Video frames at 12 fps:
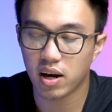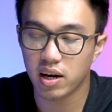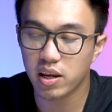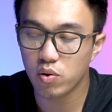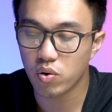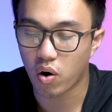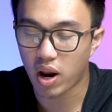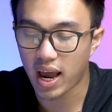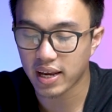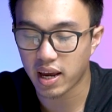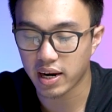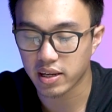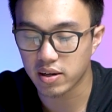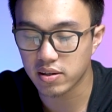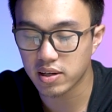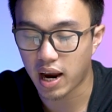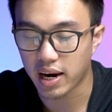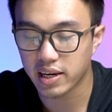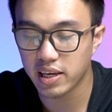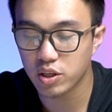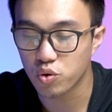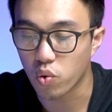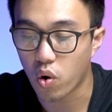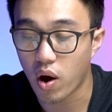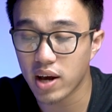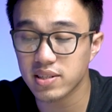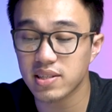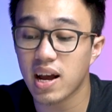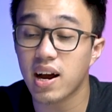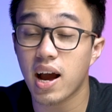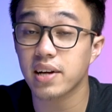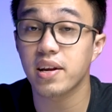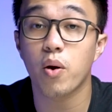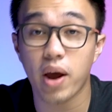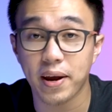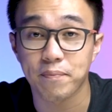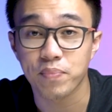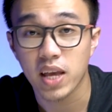lưu nó lại thành những cái ghi chú có hashtag khác nhau này